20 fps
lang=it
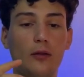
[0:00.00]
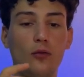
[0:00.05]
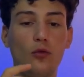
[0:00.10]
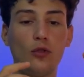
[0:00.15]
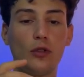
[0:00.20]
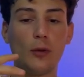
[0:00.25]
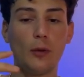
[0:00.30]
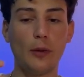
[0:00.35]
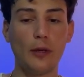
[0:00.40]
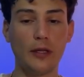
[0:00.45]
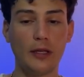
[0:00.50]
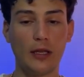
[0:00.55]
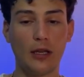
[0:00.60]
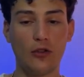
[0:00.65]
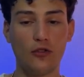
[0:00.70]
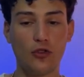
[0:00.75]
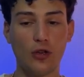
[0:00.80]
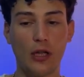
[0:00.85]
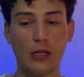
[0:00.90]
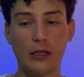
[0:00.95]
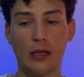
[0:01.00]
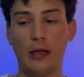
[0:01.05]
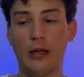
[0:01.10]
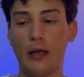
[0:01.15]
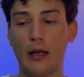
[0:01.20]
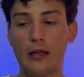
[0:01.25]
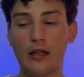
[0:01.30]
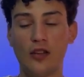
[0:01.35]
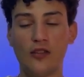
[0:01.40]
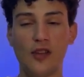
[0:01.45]
tutti i momenti della giornata.
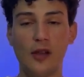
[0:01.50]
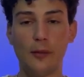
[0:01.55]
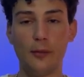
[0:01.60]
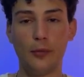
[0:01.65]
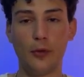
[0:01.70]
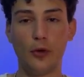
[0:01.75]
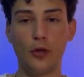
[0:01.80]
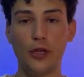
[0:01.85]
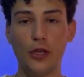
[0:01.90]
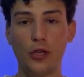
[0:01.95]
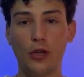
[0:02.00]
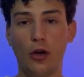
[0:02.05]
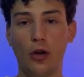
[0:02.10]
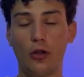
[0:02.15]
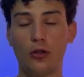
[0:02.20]
Ad esempio, io